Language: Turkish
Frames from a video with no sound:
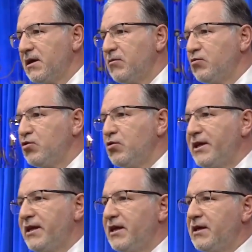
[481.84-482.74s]
bu
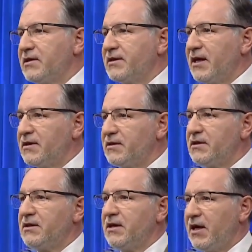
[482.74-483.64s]
ilah,
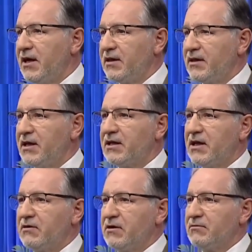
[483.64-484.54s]
tanrı, Allah
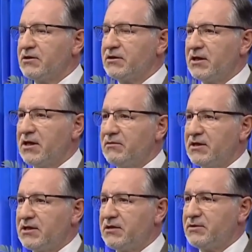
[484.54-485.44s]
kavramını Cenab-ı Hak
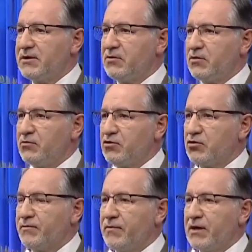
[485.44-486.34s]
içimize koymuş.
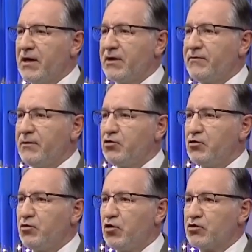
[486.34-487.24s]
Ve
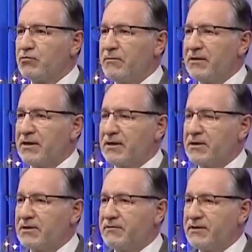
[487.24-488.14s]
bunu bozmamak,
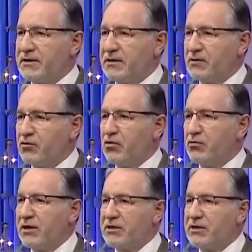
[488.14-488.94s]
fıtratını korumak